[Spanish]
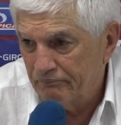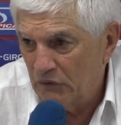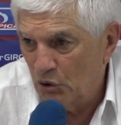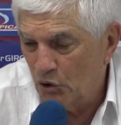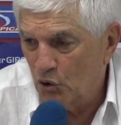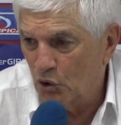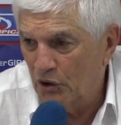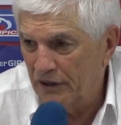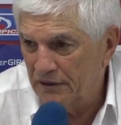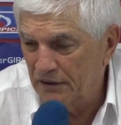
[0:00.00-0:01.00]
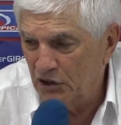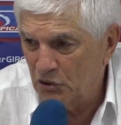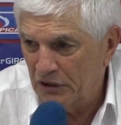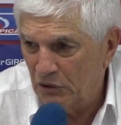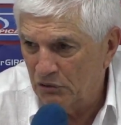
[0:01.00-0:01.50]
los dos goles de
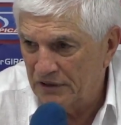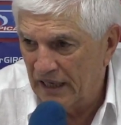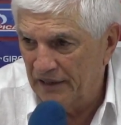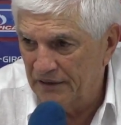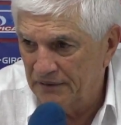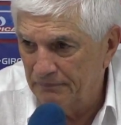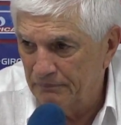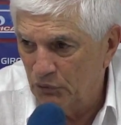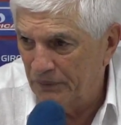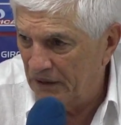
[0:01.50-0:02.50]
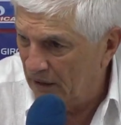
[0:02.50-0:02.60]
Johnny González muy bien